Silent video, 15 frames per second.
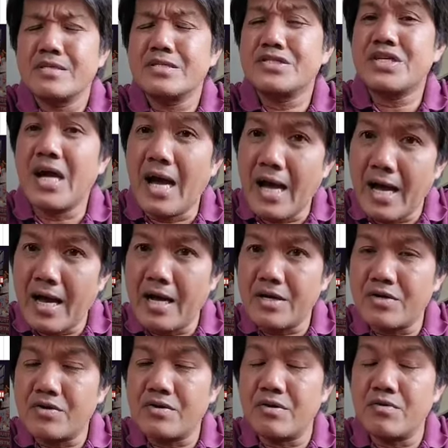Siya
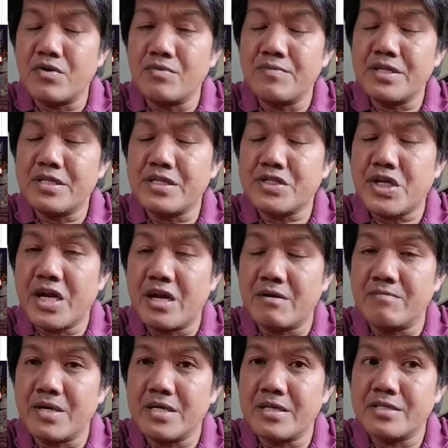ang committee
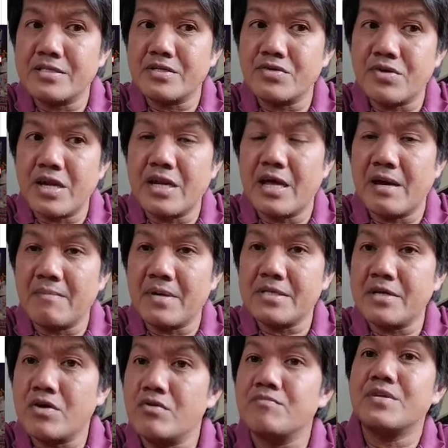chairman at natural
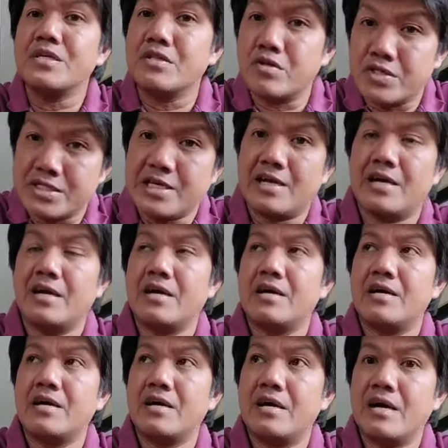lamang na kumilos
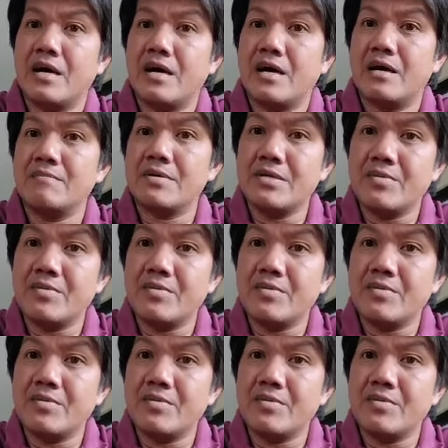siya. Ang